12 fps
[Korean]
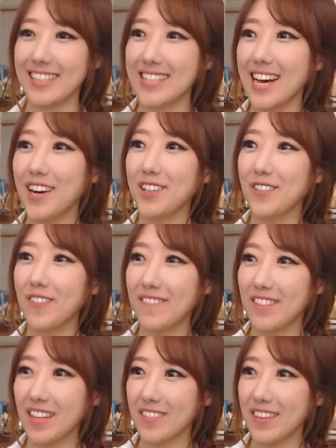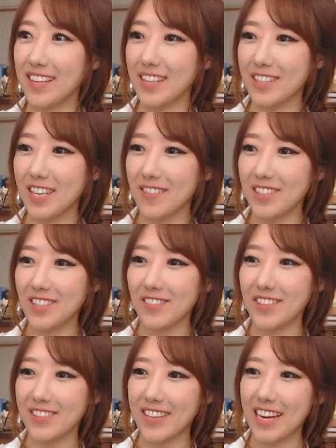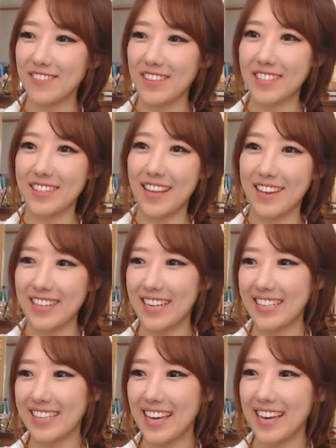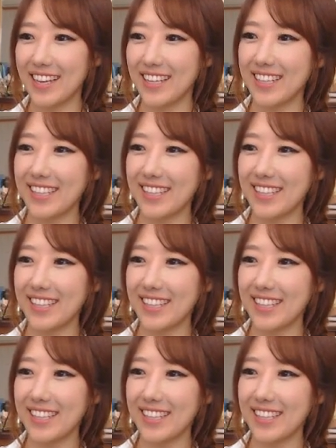짱어덮밥님이 재방송 보려고 가입하셨대요. 안녕하세요.